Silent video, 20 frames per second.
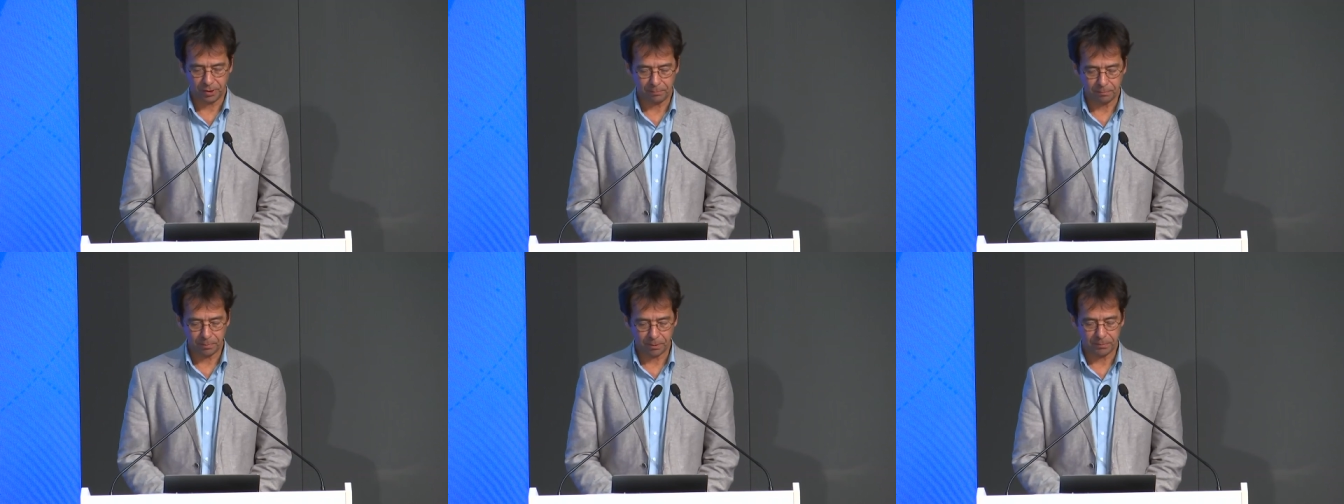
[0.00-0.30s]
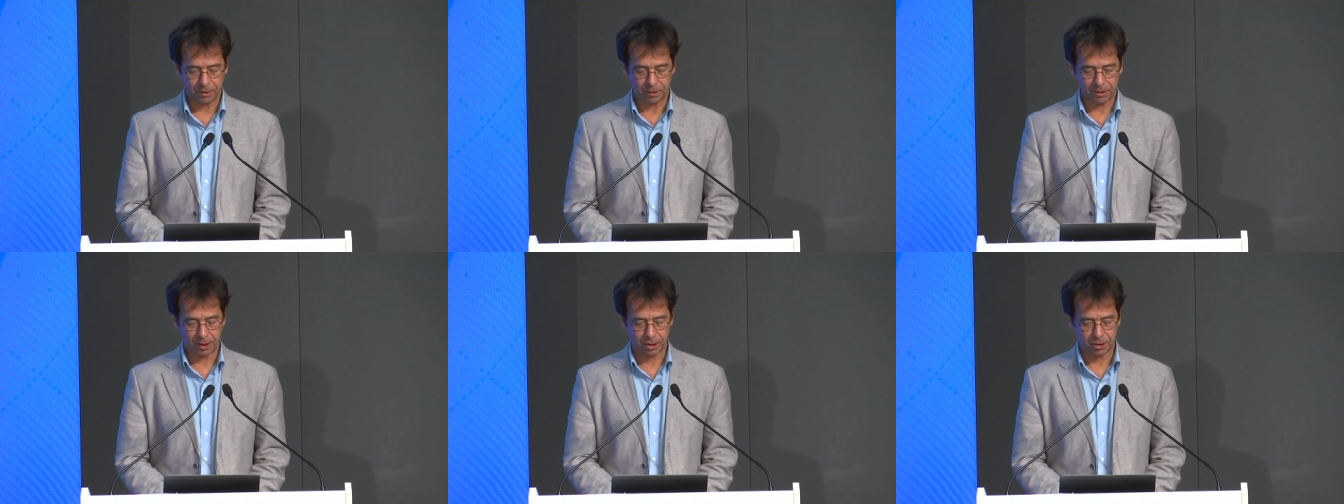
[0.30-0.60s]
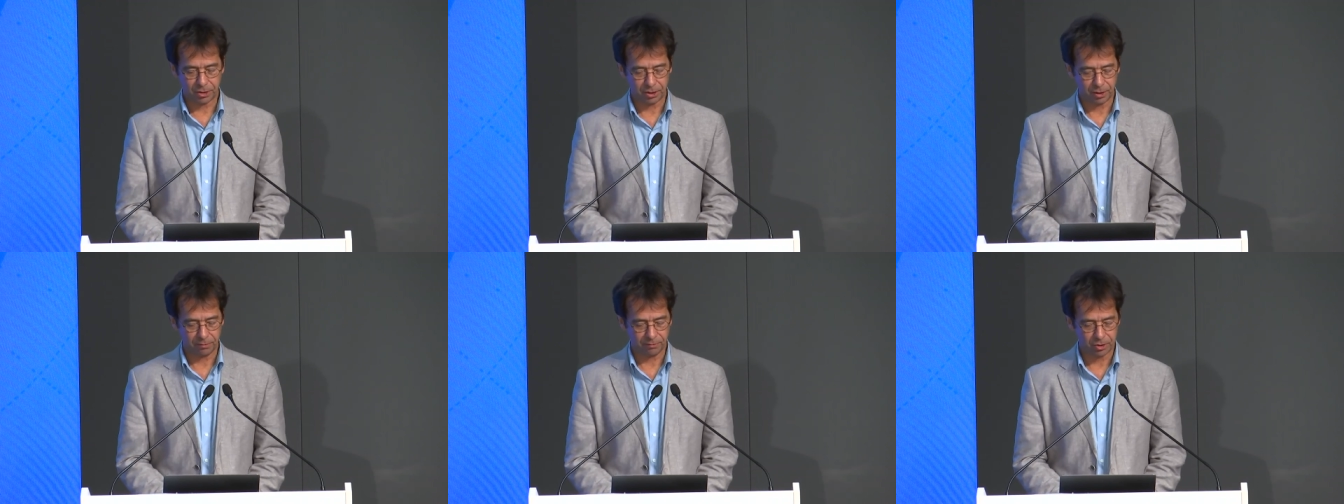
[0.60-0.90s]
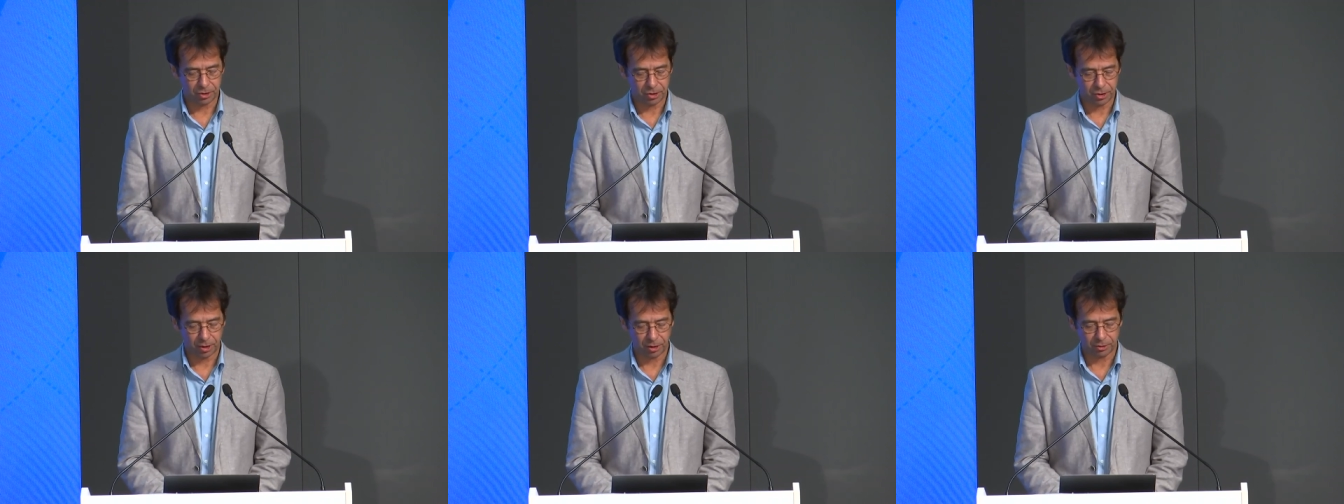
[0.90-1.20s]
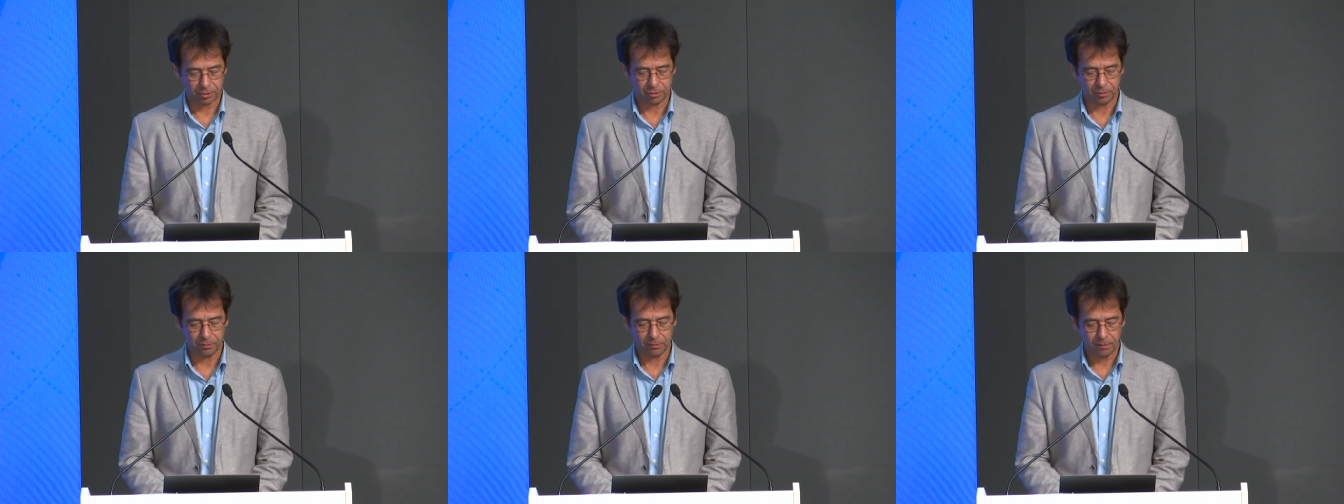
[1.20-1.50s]
pour vous soutenir pour la,
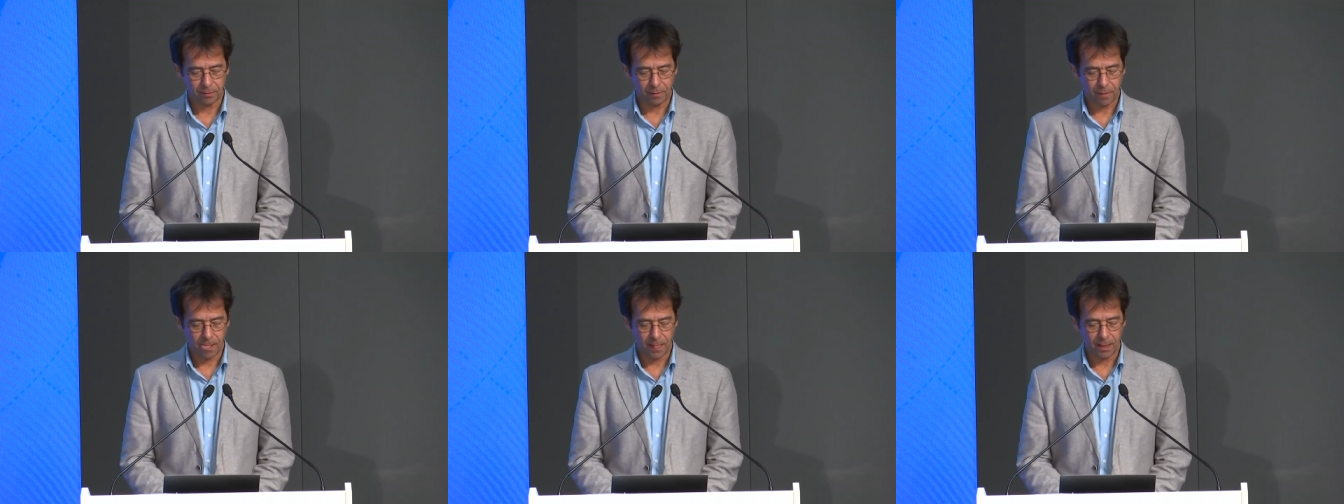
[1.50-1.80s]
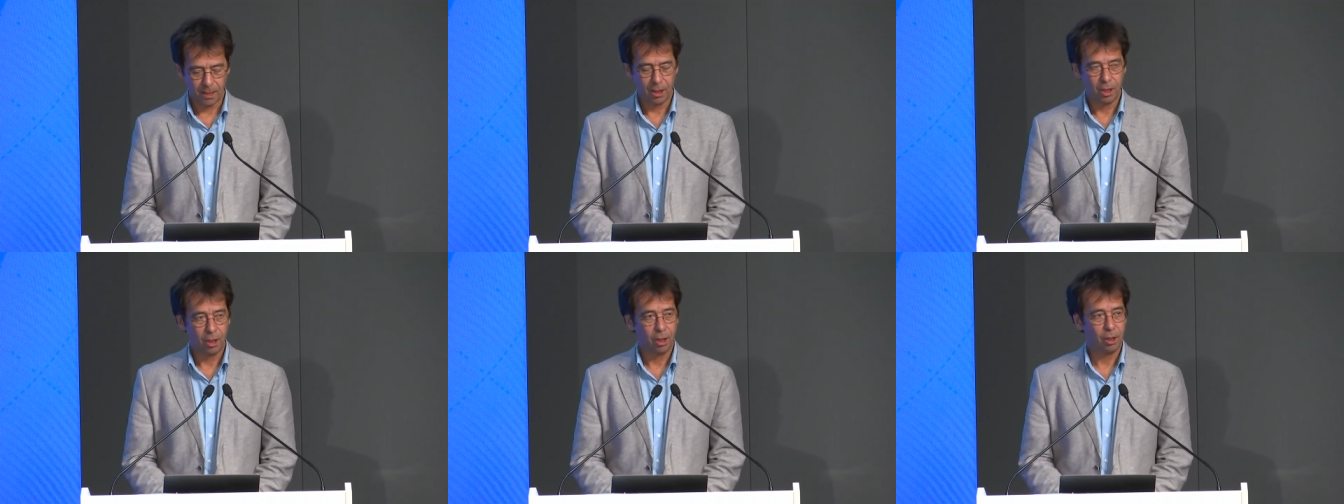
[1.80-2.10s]
sa mise en œuvre.